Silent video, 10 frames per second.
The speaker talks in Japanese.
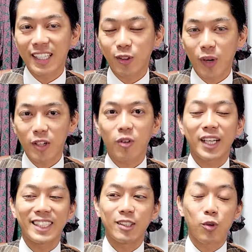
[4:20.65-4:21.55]
点取れるの
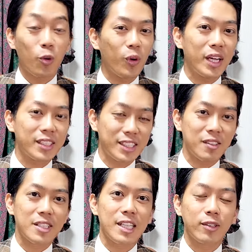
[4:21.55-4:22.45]
かっていうところから
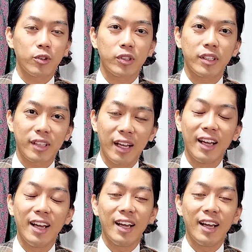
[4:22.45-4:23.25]
実はスタートしていて、